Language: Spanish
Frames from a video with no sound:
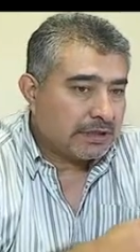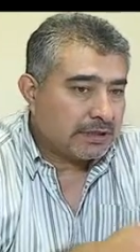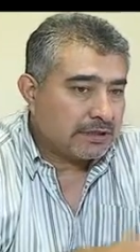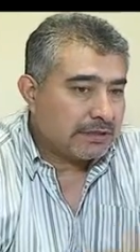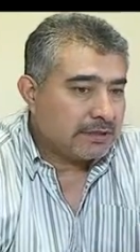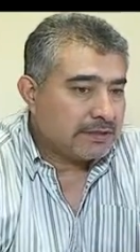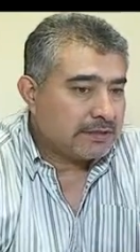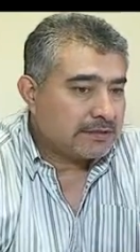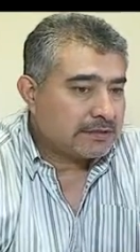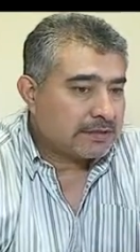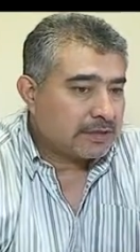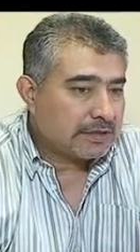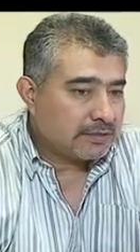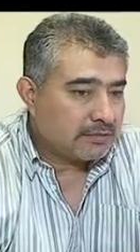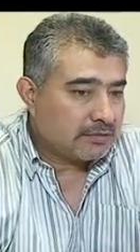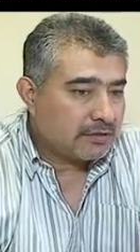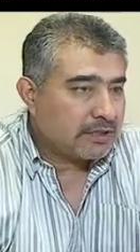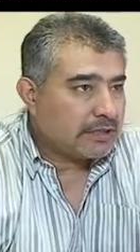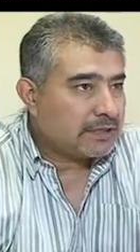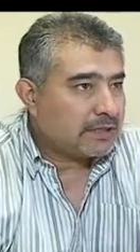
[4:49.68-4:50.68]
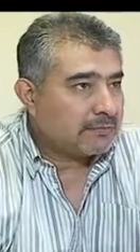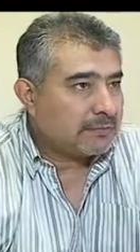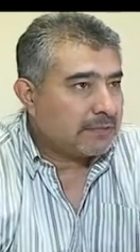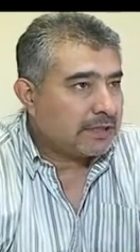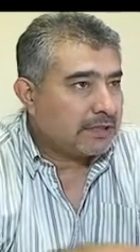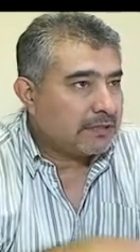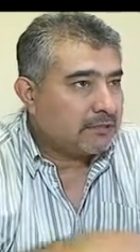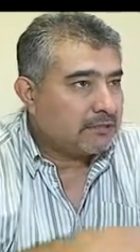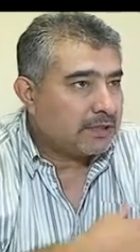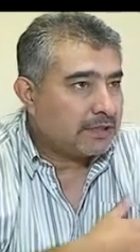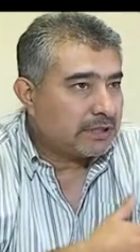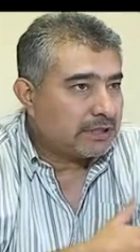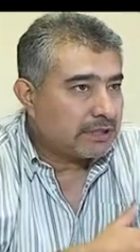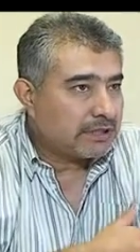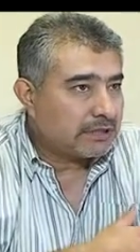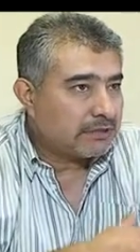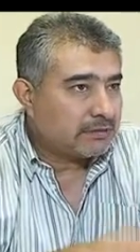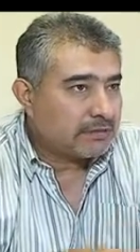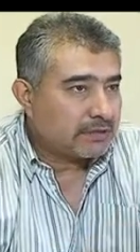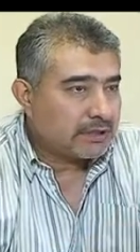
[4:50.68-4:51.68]
ahí ya quedó determinado un
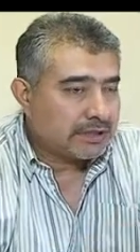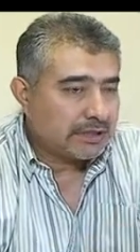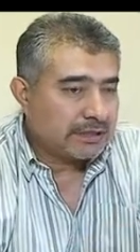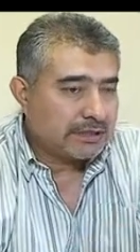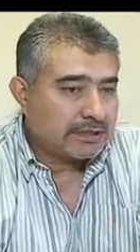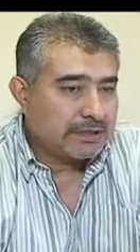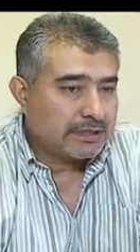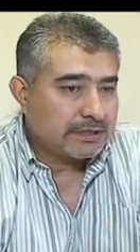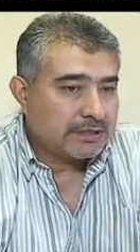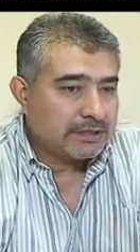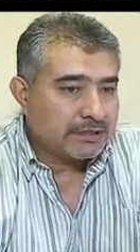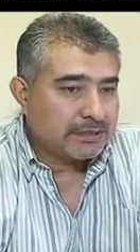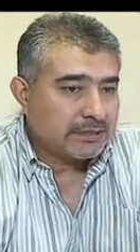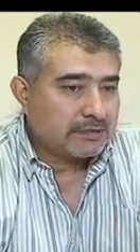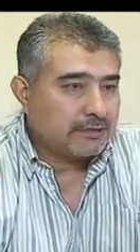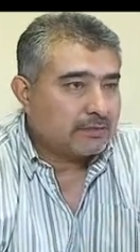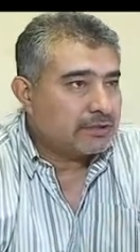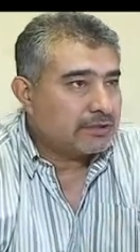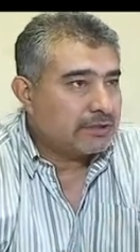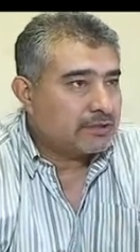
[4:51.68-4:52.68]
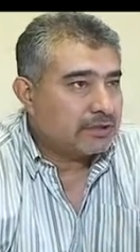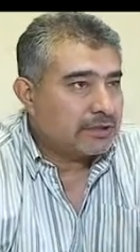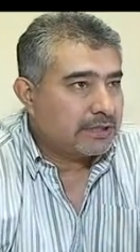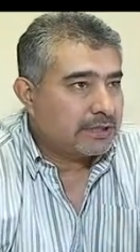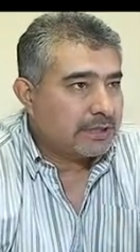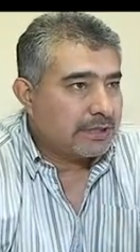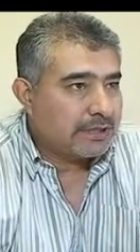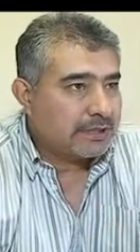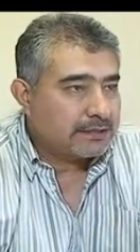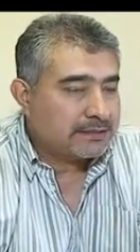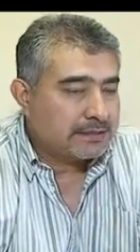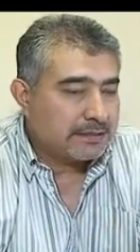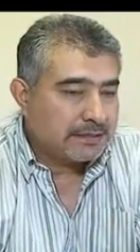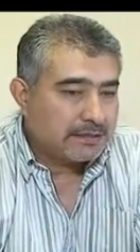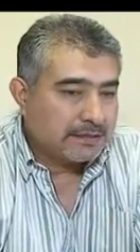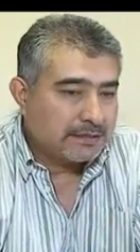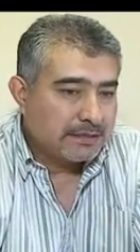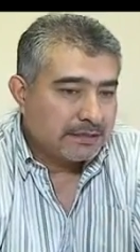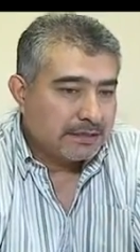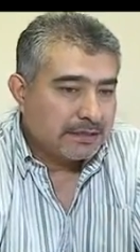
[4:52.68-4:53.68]
listado de gente que está en condiciones de
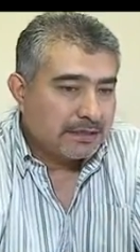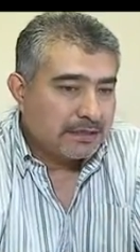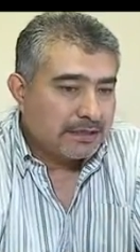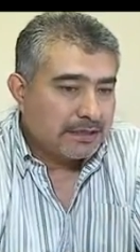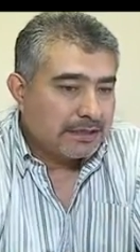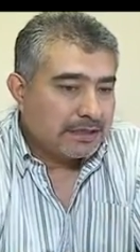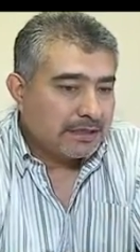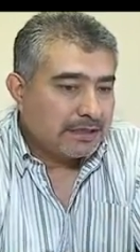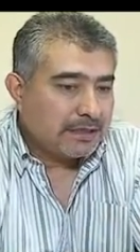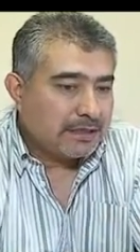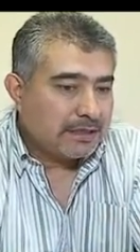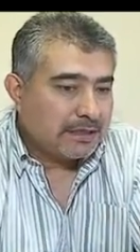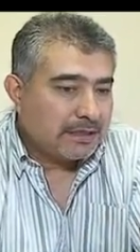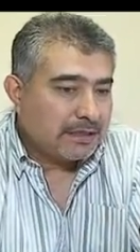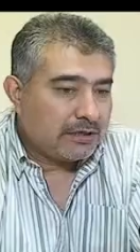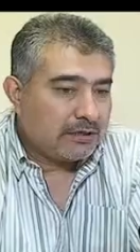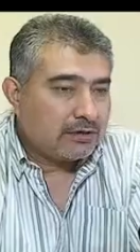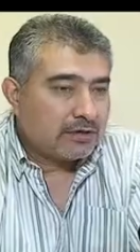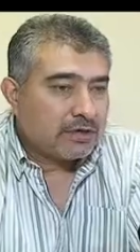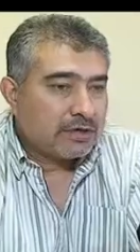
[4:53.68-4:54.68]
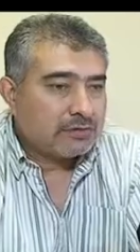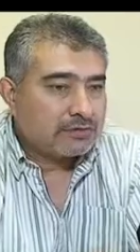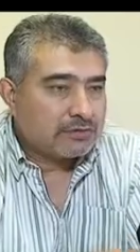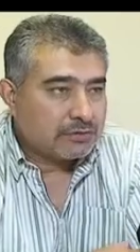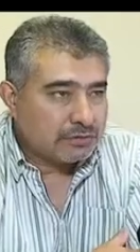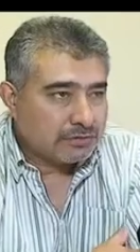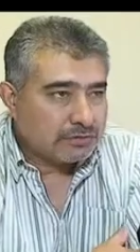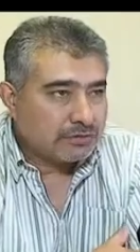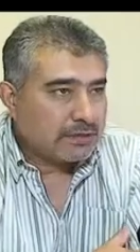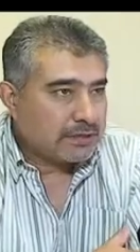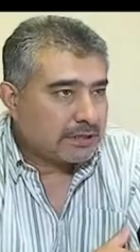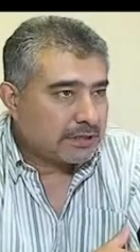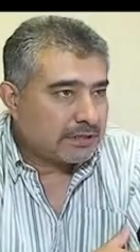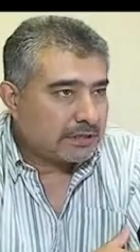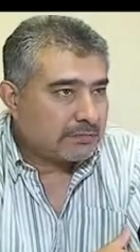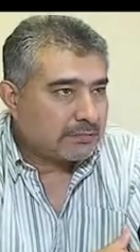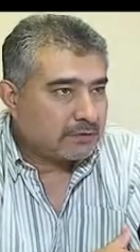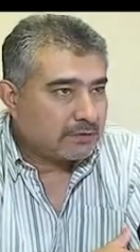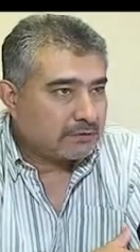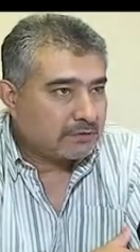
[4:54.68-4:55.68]
ingresar. Eh, lo que nosotros no
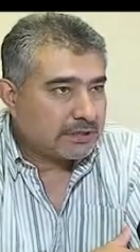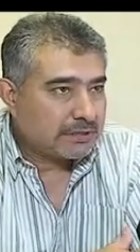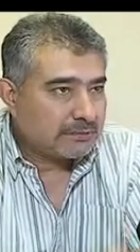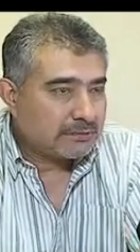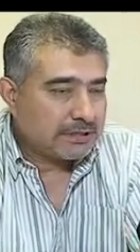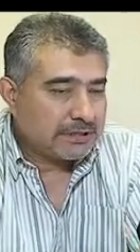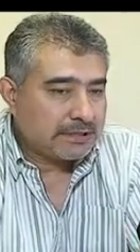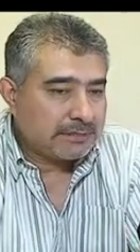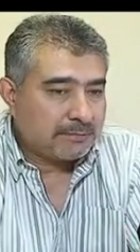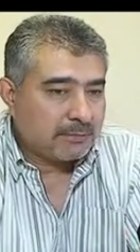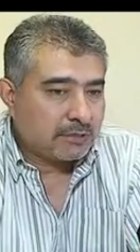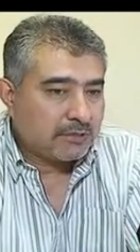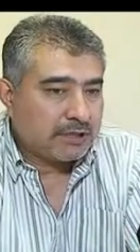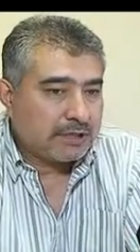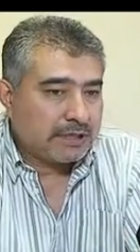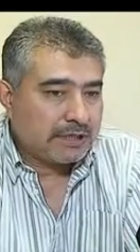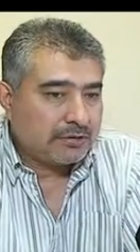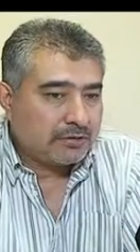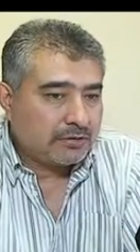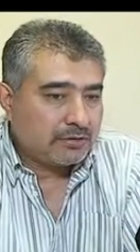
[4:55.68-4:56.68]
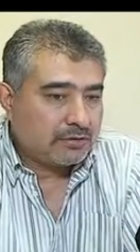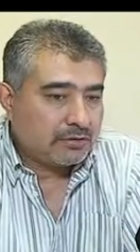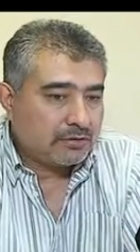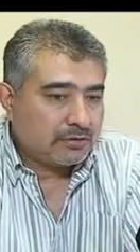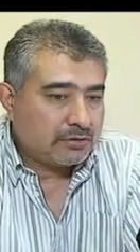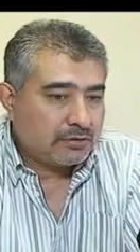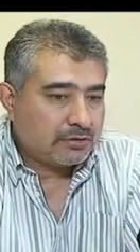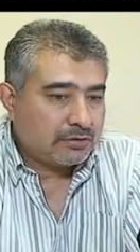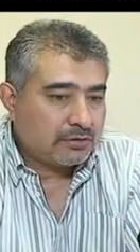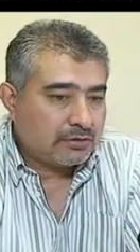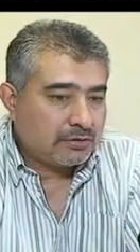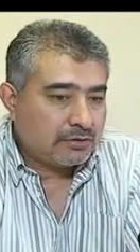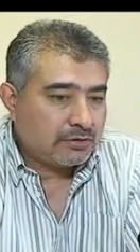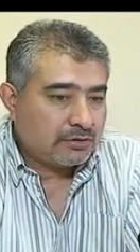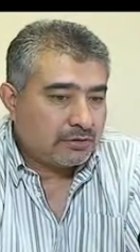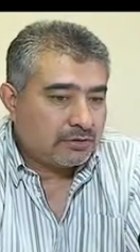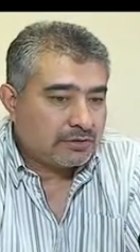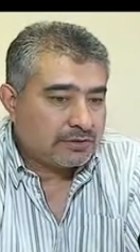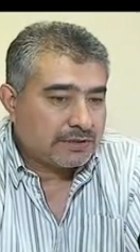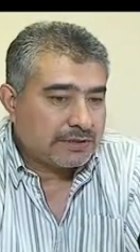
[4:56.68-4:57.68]
entendemos justamente es por qué no,
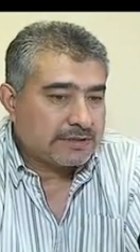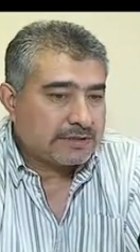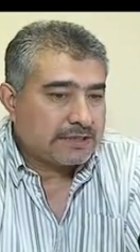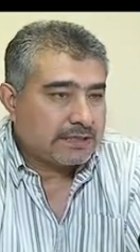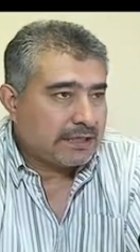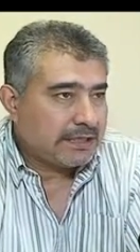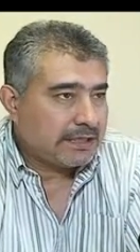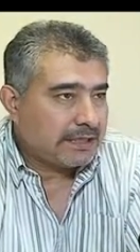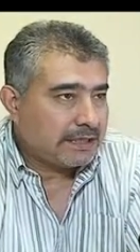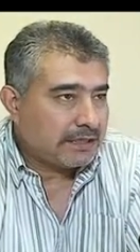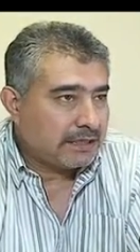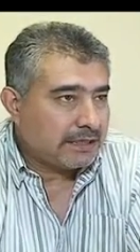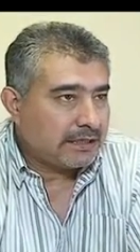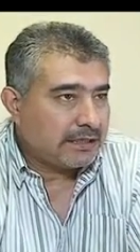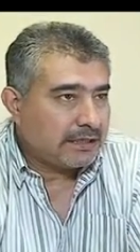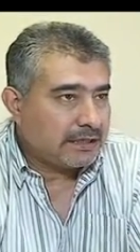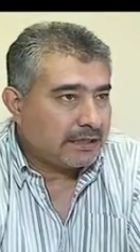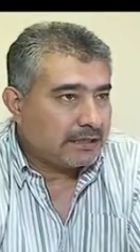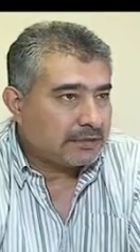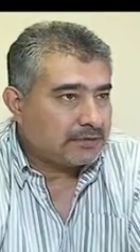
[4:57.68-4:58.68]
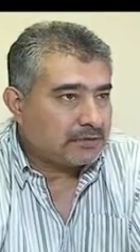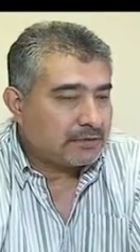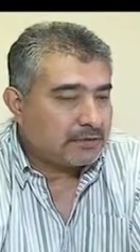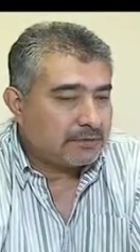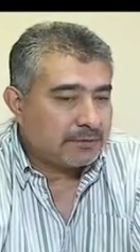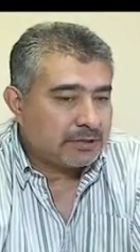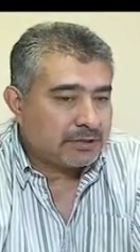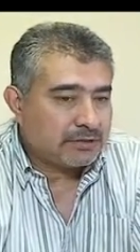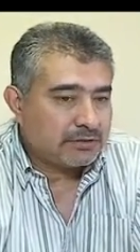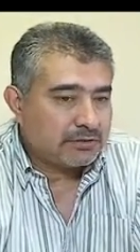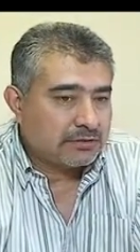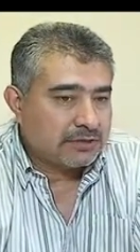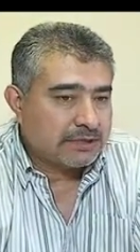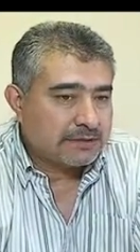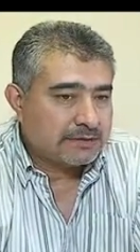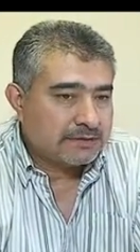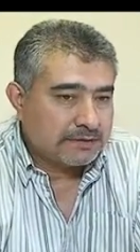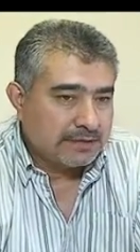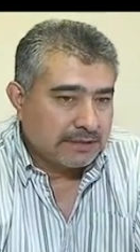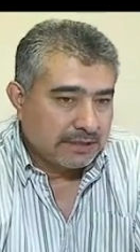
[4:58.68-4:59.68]
no, se acelera el ingreso de
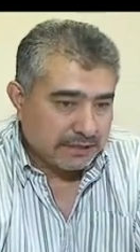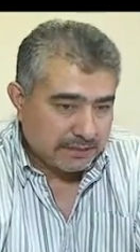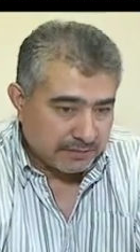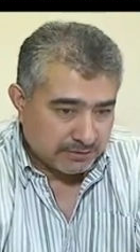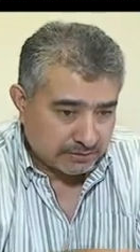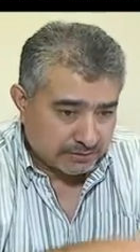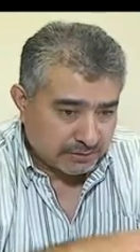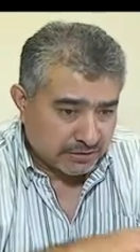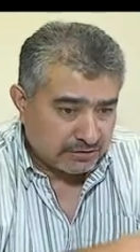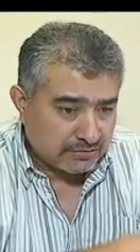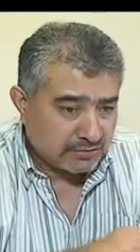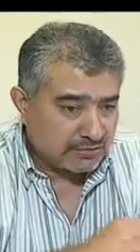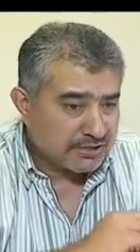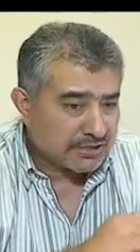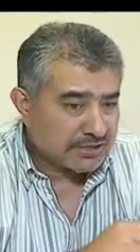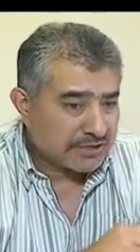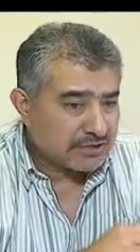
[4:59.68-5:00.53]
personas, sobre todo en